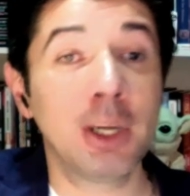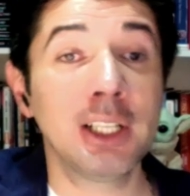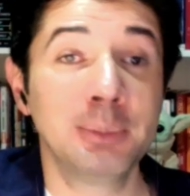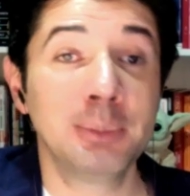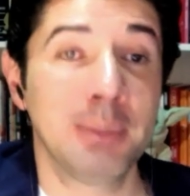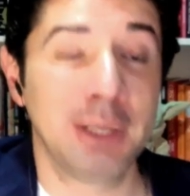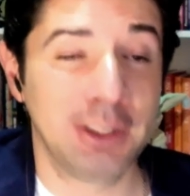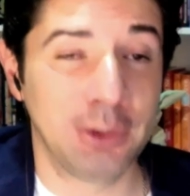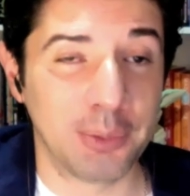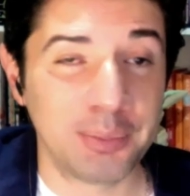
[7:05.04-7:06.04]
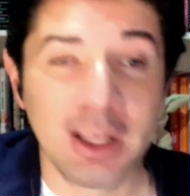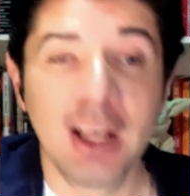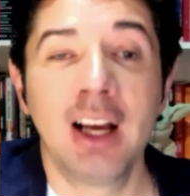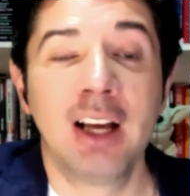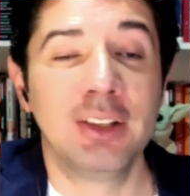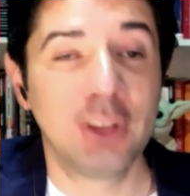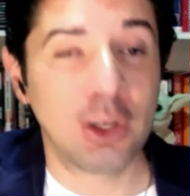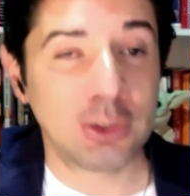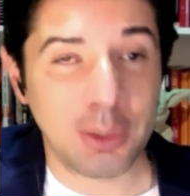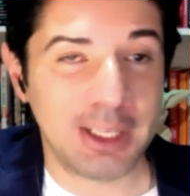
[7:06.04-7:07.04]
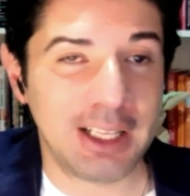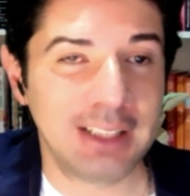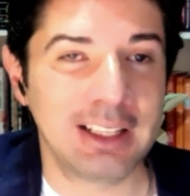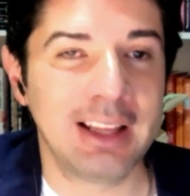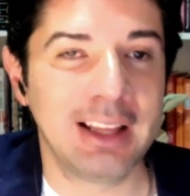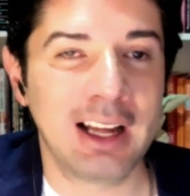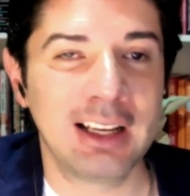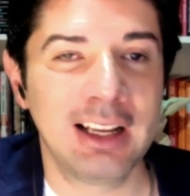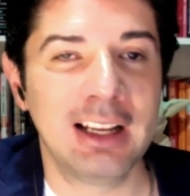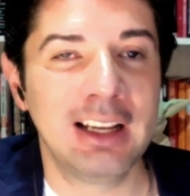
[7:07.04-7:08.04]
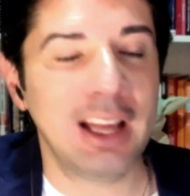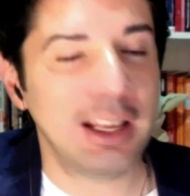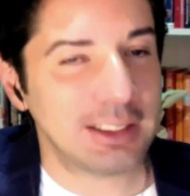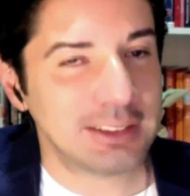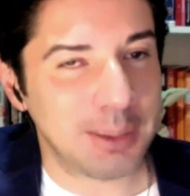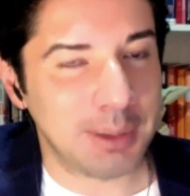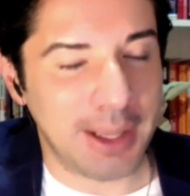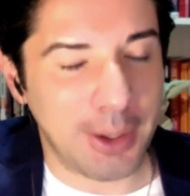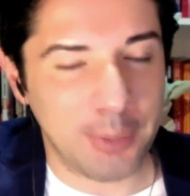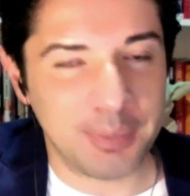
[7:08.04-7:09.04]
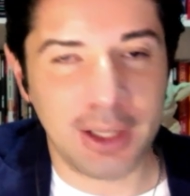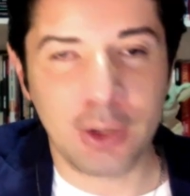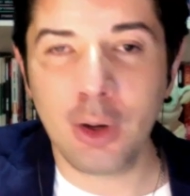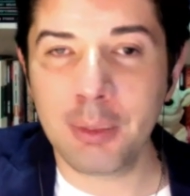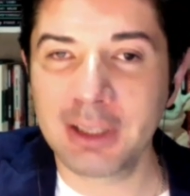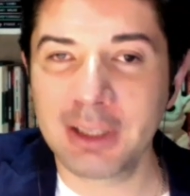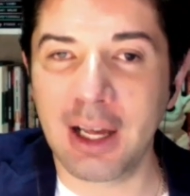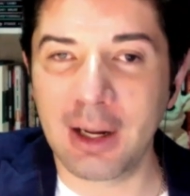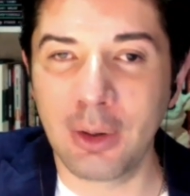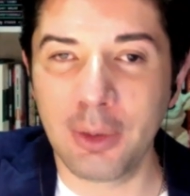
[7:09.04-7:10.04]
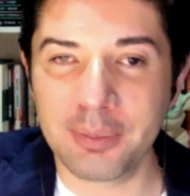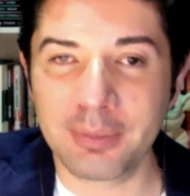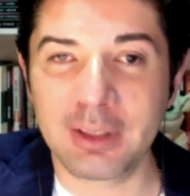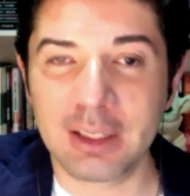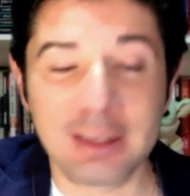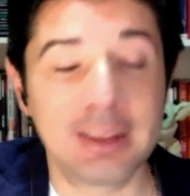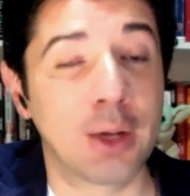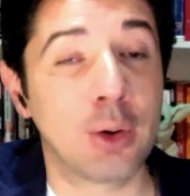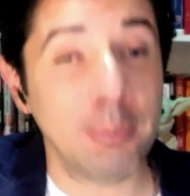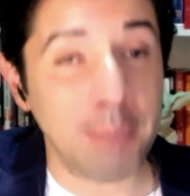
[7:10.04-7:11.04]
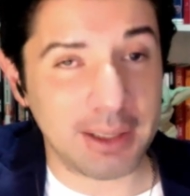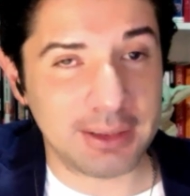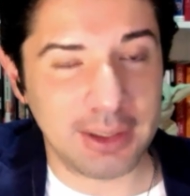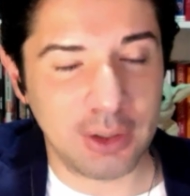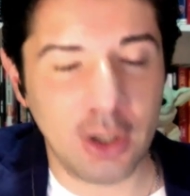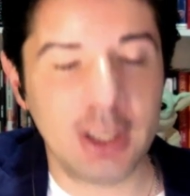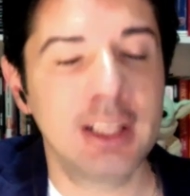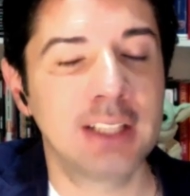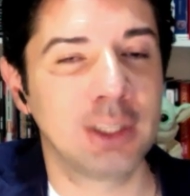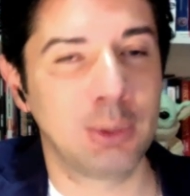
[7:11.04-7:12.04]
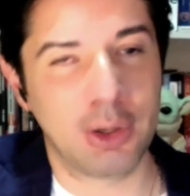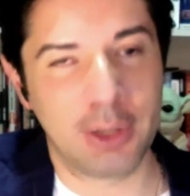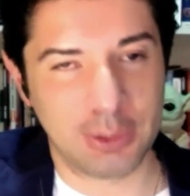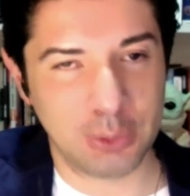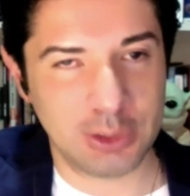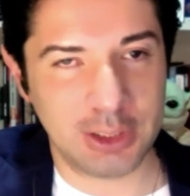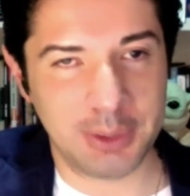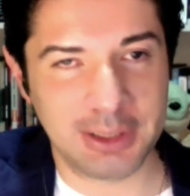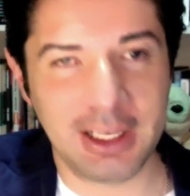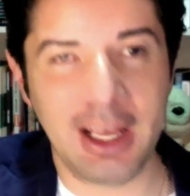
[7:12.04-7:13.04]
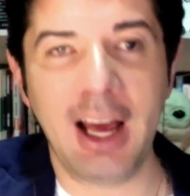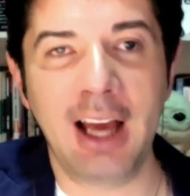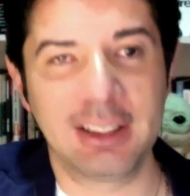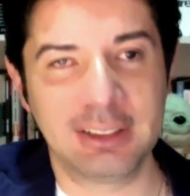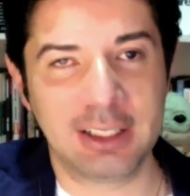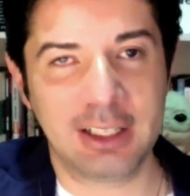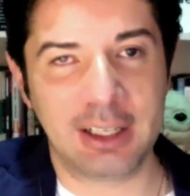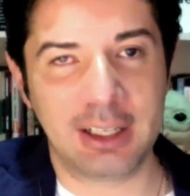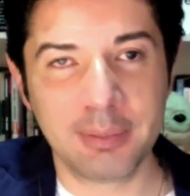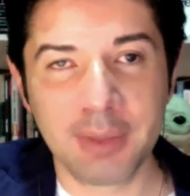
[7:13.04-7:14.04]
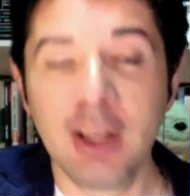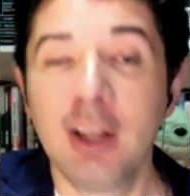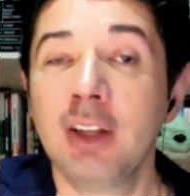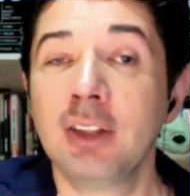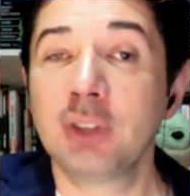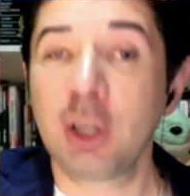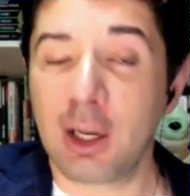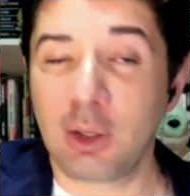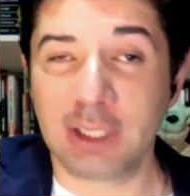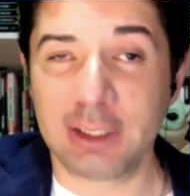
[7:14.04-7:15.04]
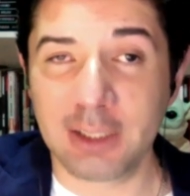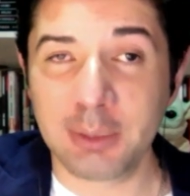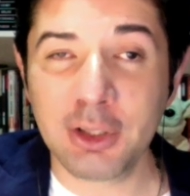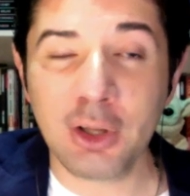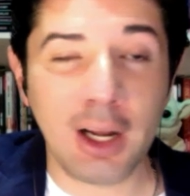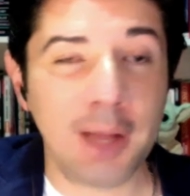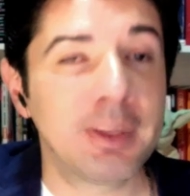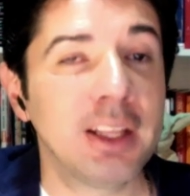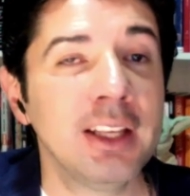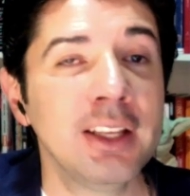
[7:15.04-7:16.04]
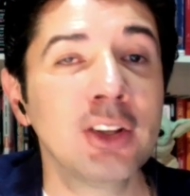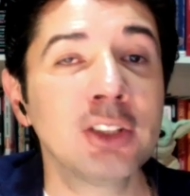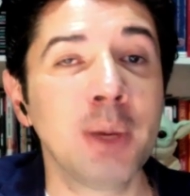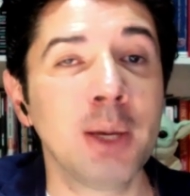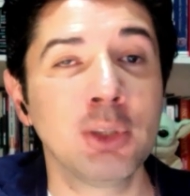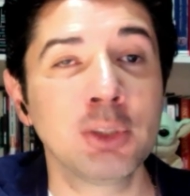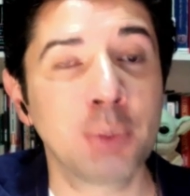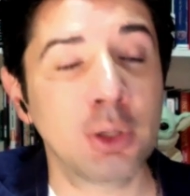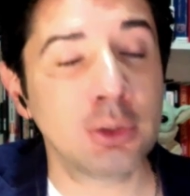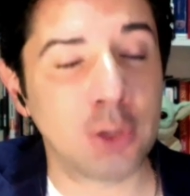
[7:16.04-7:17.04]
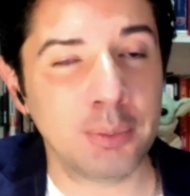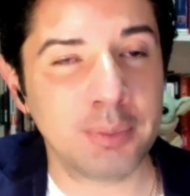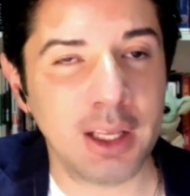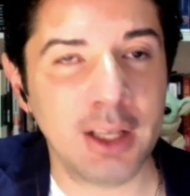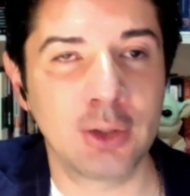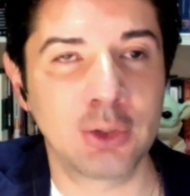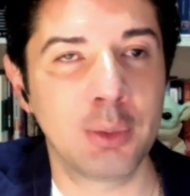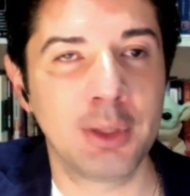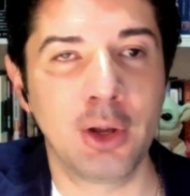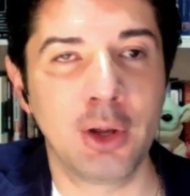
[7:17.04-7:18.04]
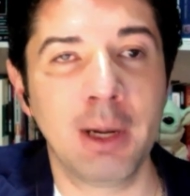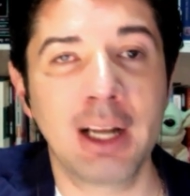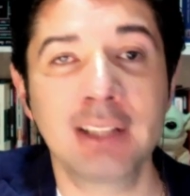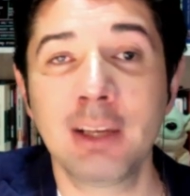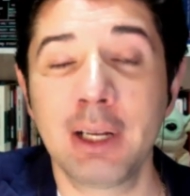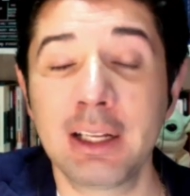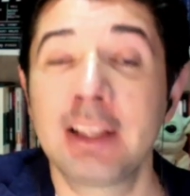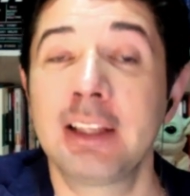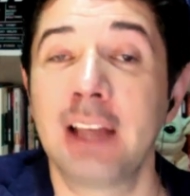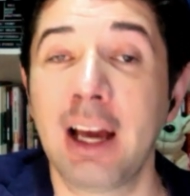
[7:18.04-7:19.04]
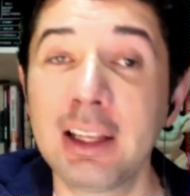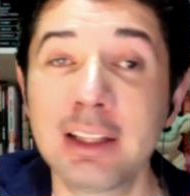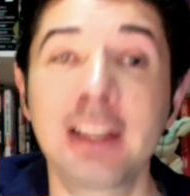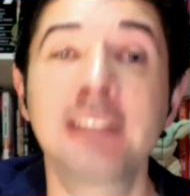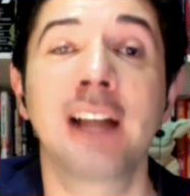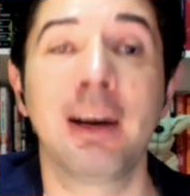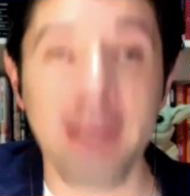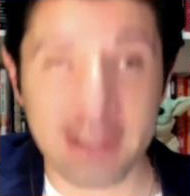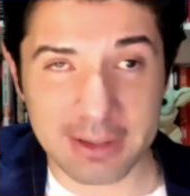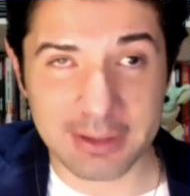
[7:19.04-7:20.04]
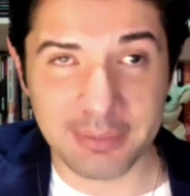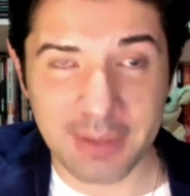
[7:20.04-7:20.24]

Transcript: pues bienvenido. No se olviden de darle like a este video, de comentarlo, de compartirlo y desde luego de suscribirse a este canal. Soy Carlos Andrés Mendiola y nos vemos pronto en otro video para saber qué hay que saber